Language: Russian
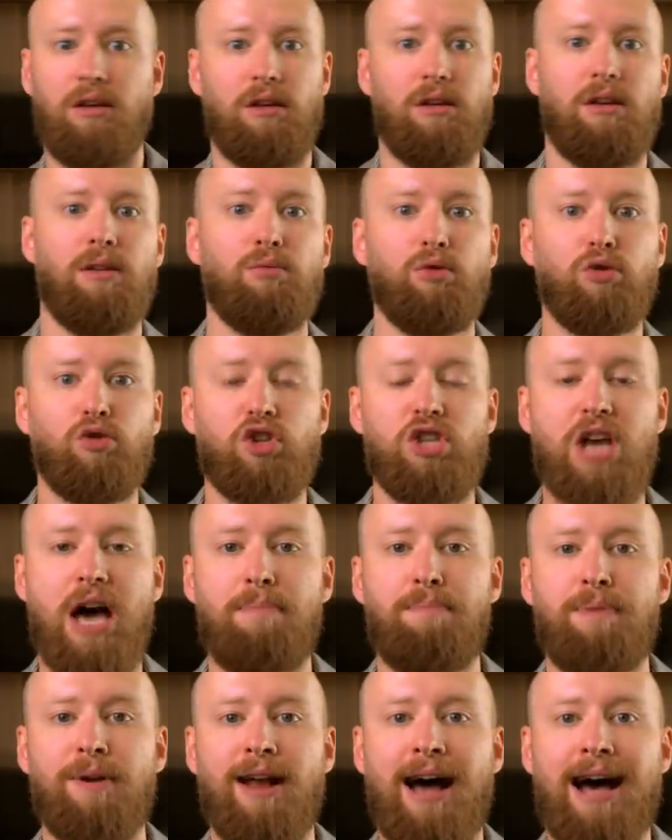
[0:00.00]
ему нужна
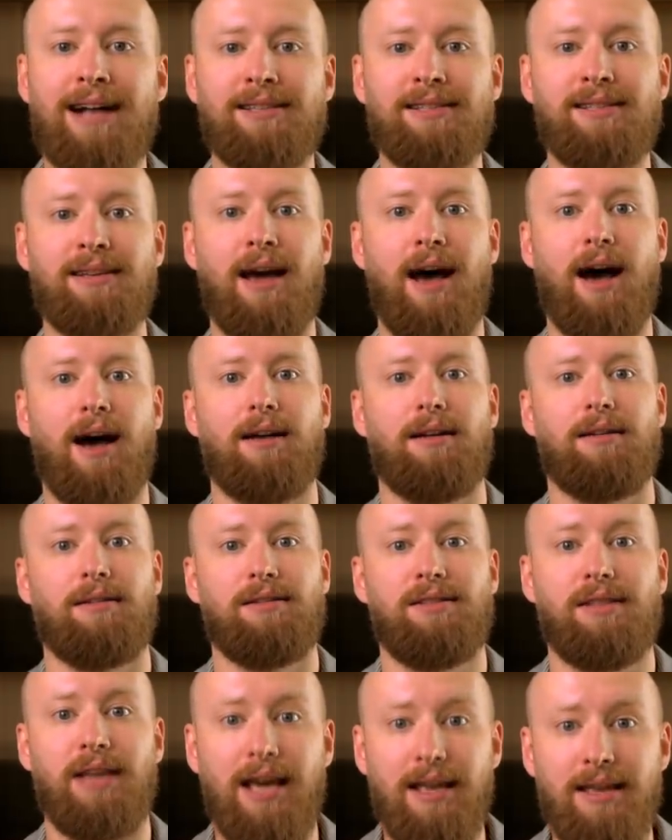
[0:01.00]
операция,
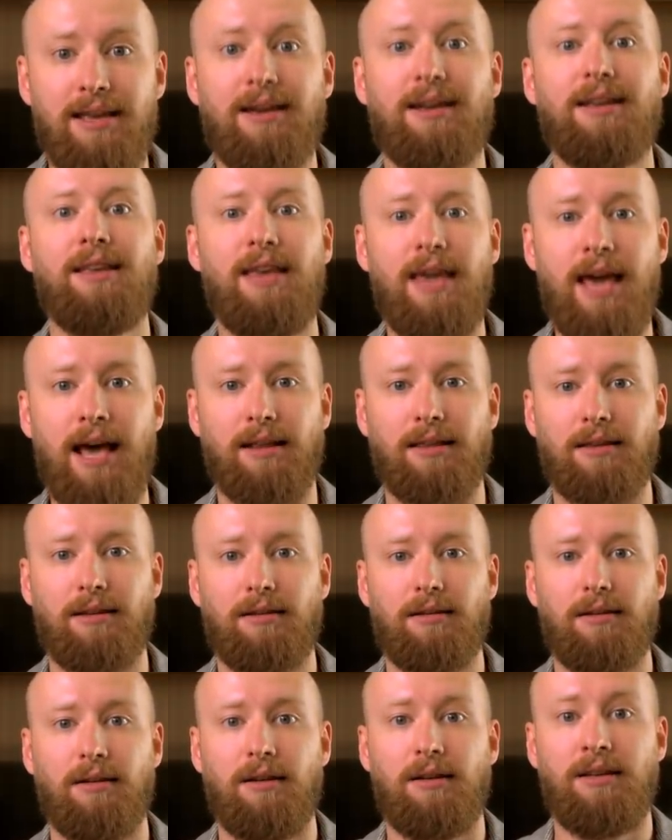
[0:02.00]
денег нет.
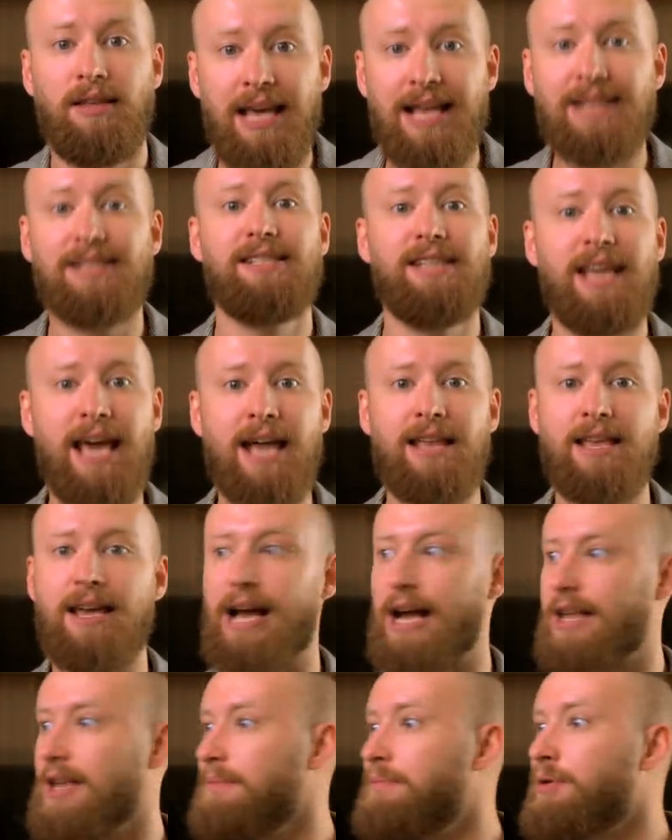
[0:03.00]
Нет денег,
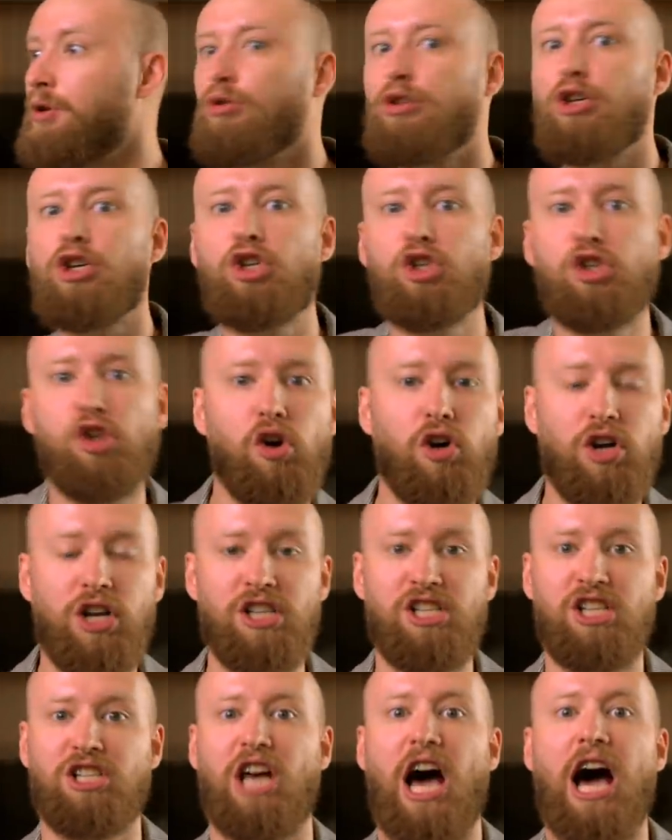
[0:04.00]
они берут еще
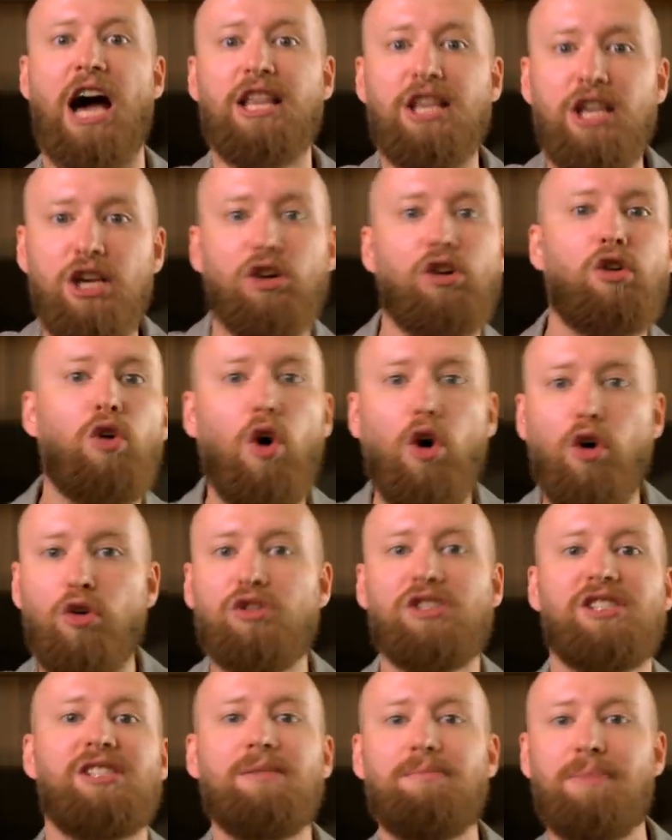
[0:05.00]
кредит, они
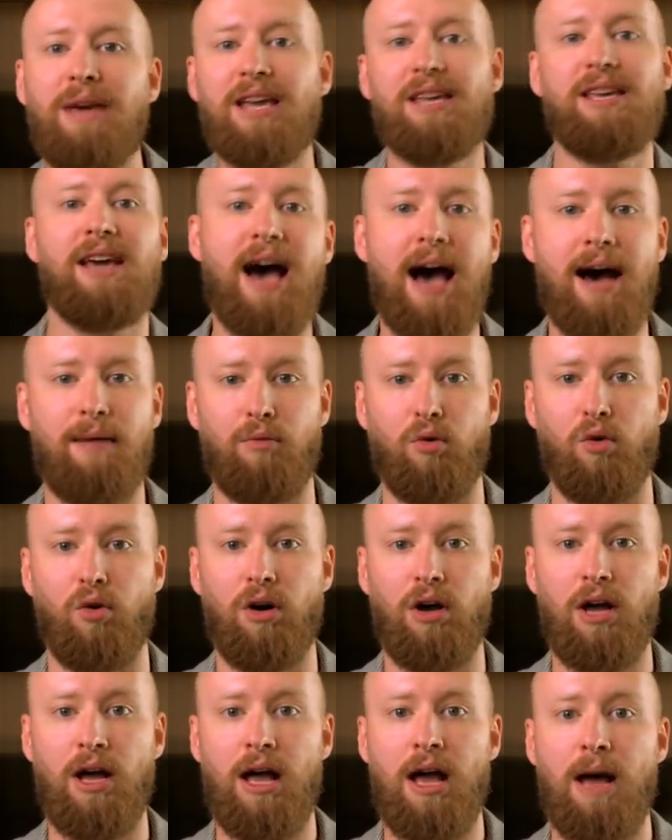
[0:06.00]
роют себе яму.
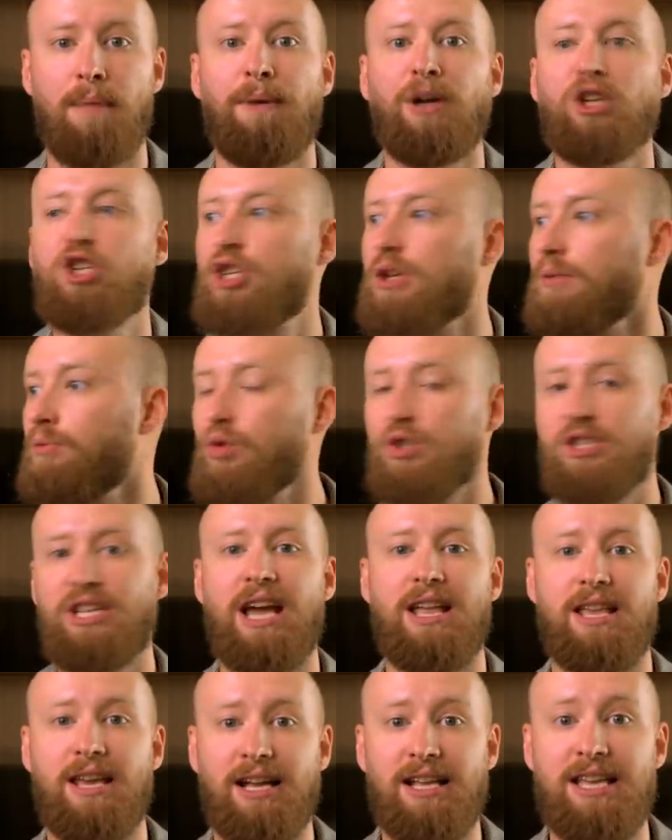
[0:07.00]
Почему
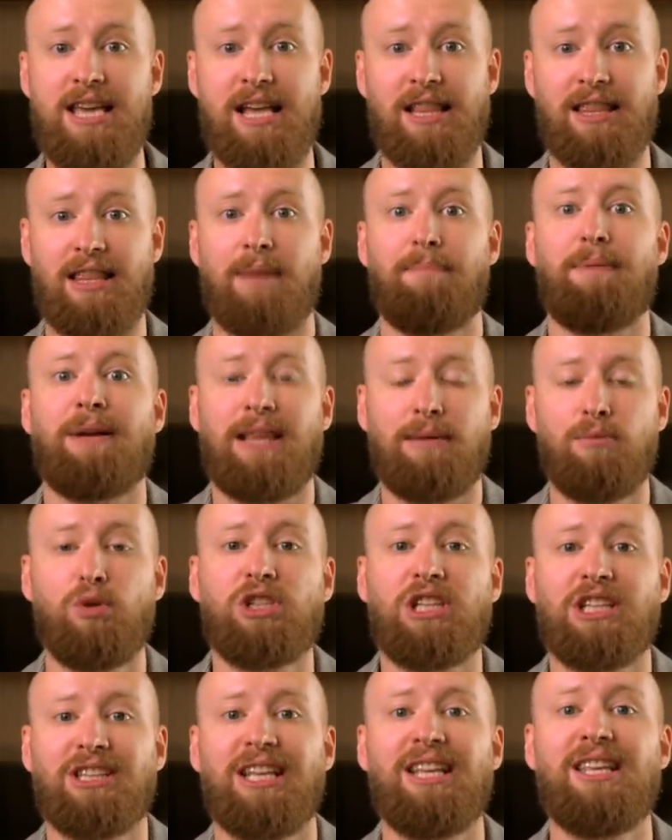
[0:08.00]
денег нет? Да потому
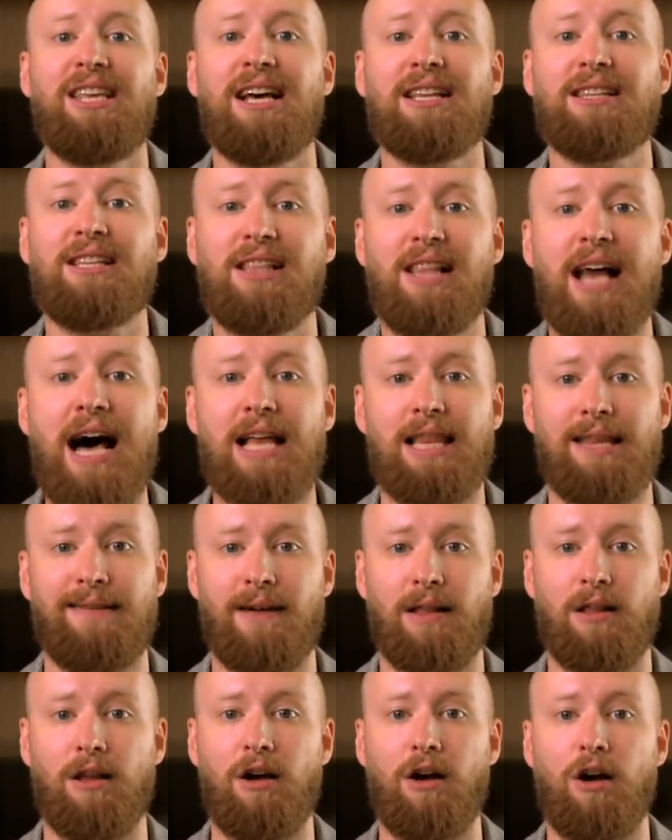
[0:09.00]
что ты не
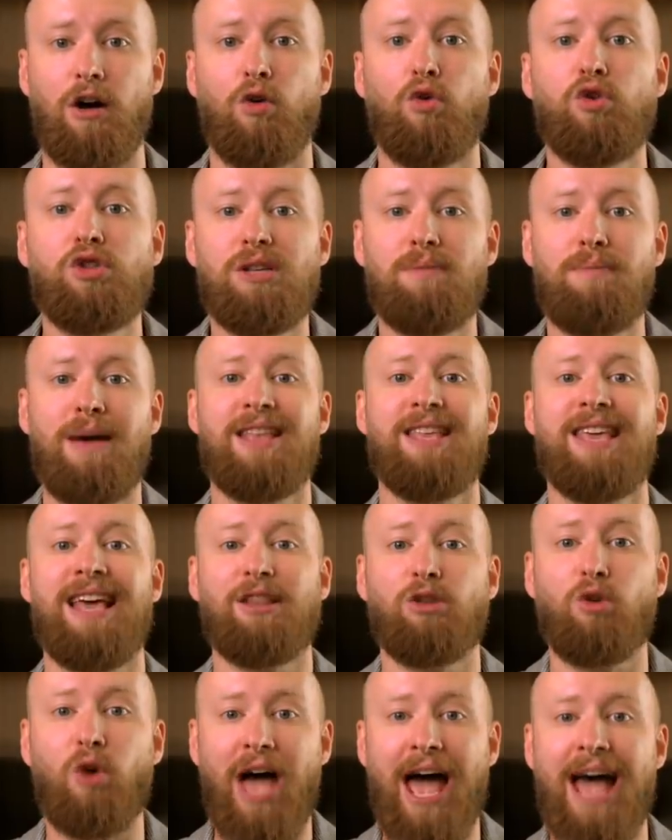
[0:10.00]
откладывал. У тебя
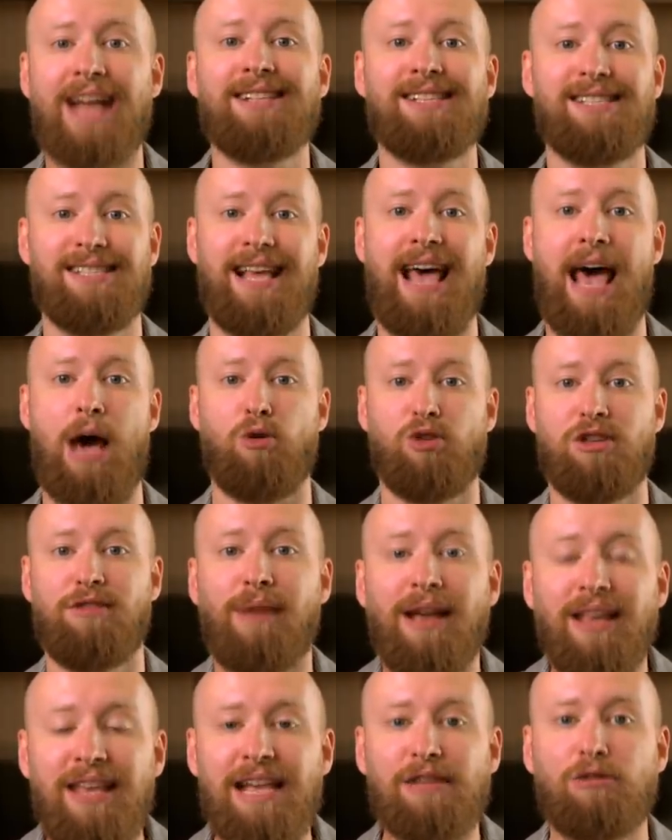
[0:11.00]
нету НЗ, у
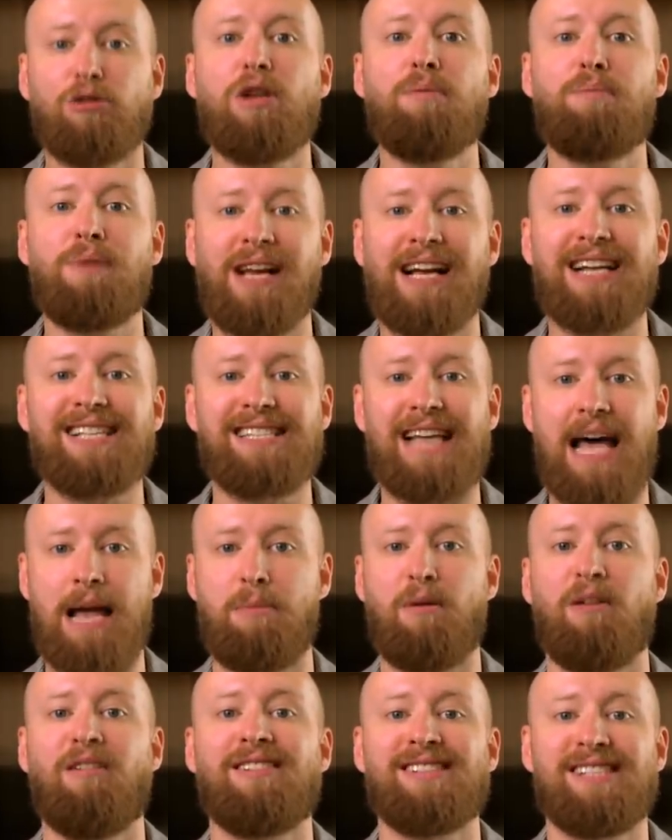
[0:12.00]
тебя нету
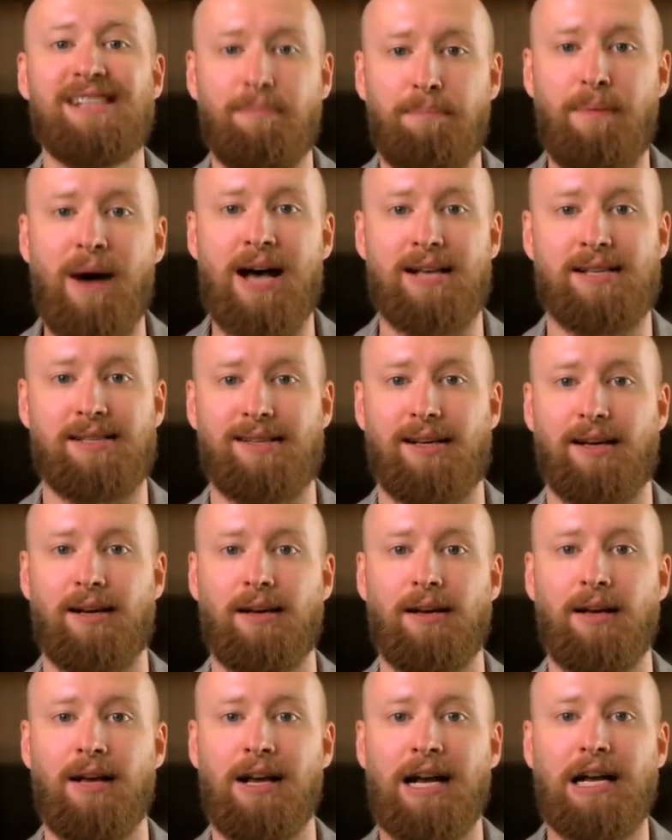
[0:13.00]
неприкасаемого запаса
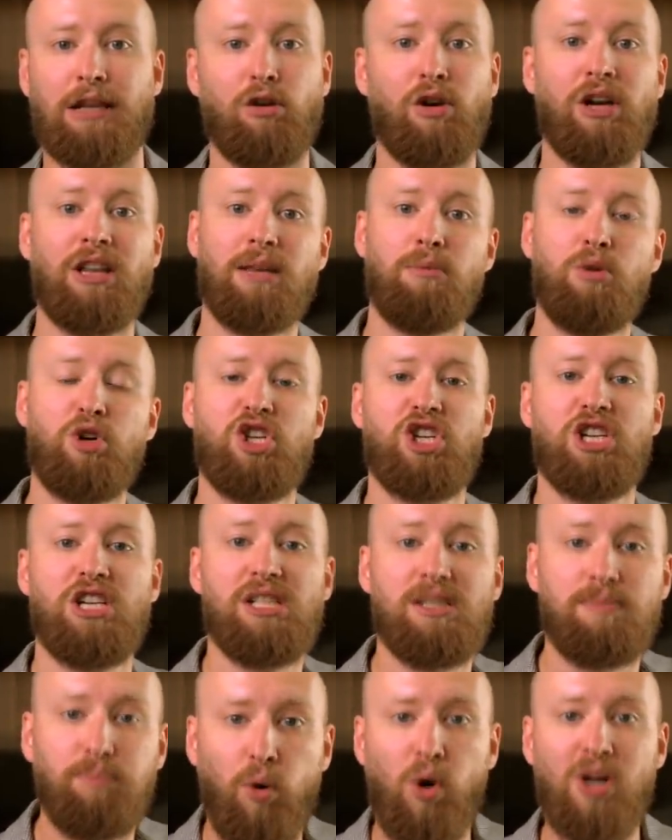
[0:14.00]
который ты можешь
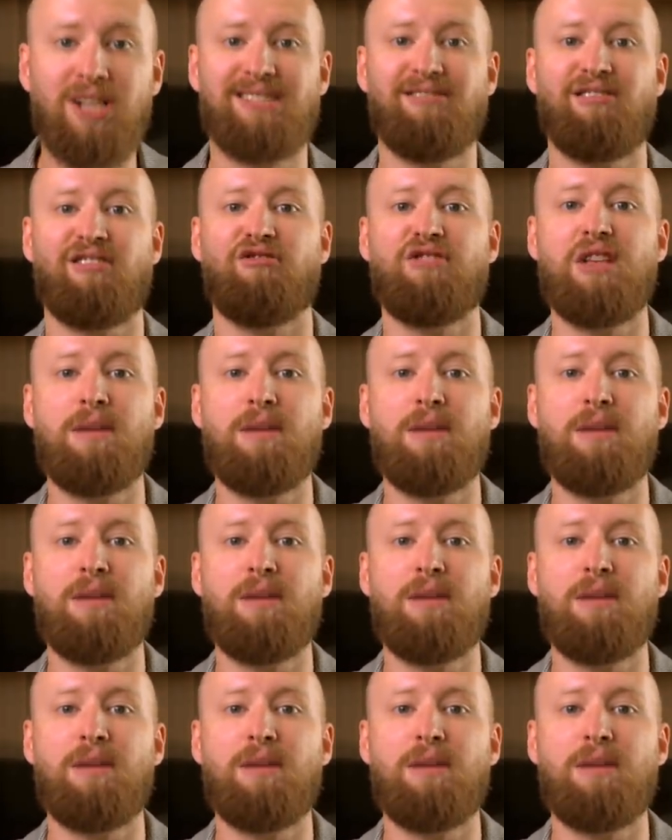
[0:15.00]
использовать в